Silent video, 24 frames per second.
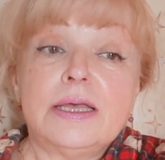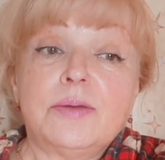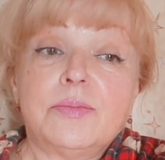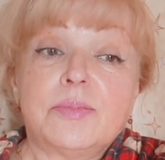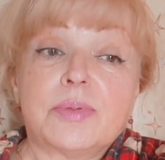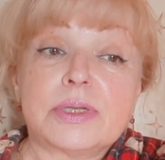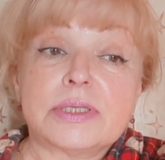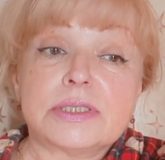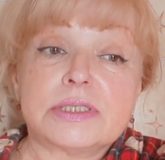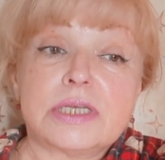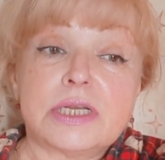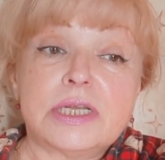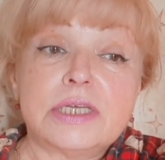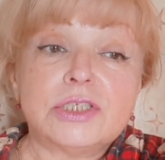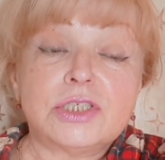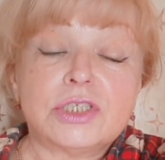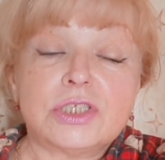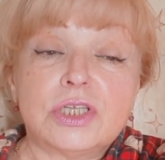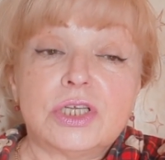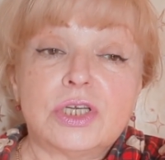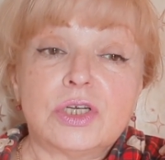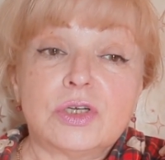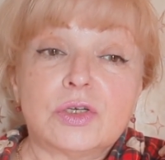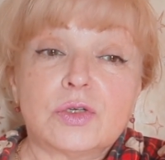
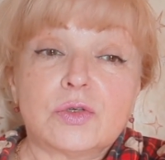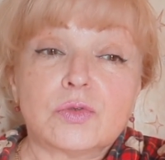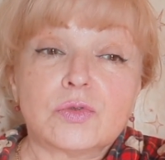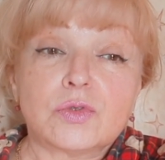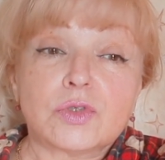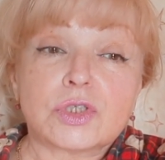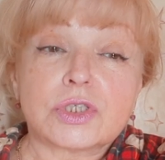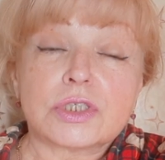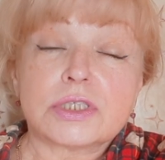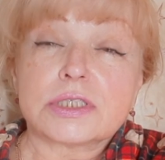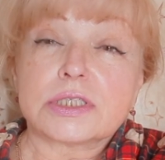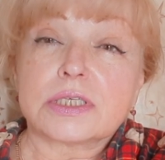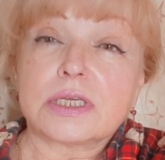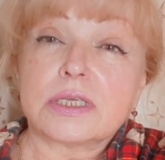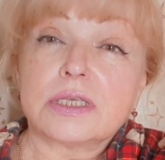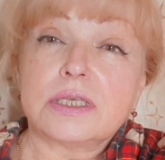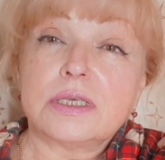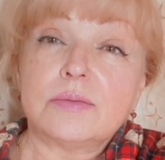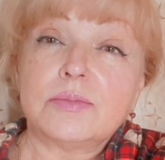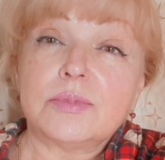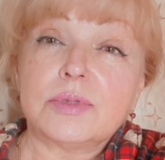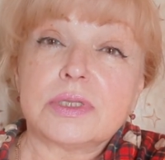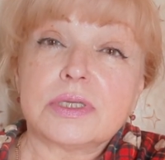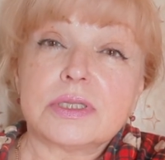прозрачная кружка с
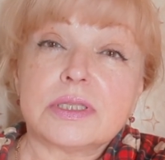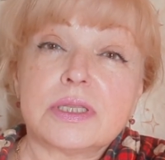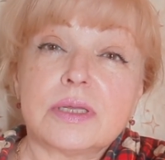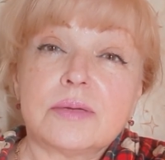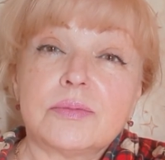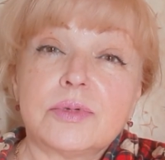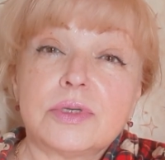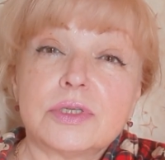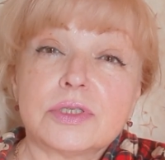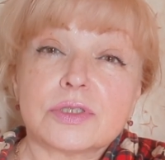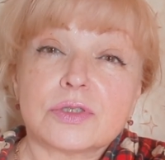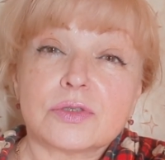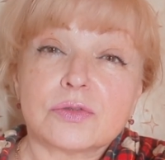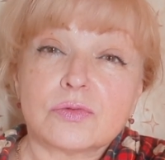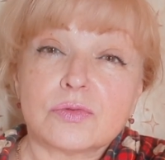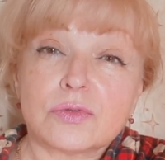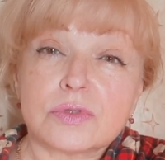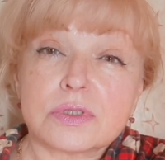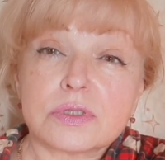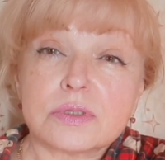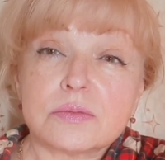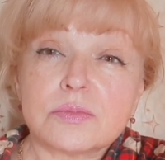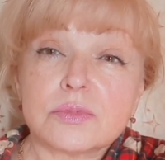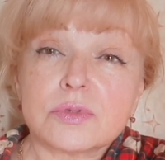какими-то там
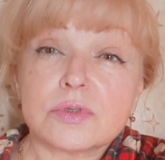рисунками.